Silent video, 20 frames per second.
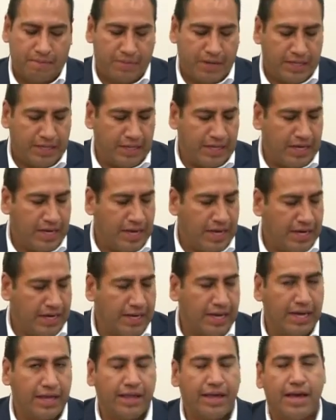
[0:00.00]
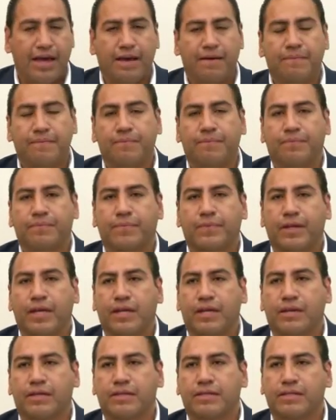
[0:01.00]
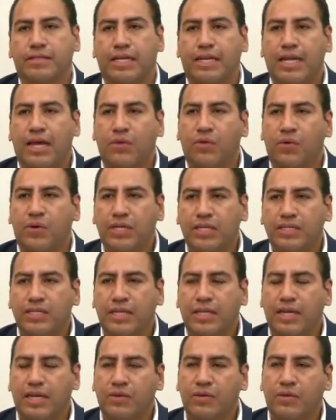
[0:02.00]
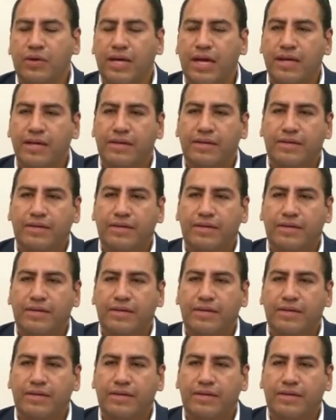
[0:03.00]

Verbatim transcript: pedirle a cada senador y senadora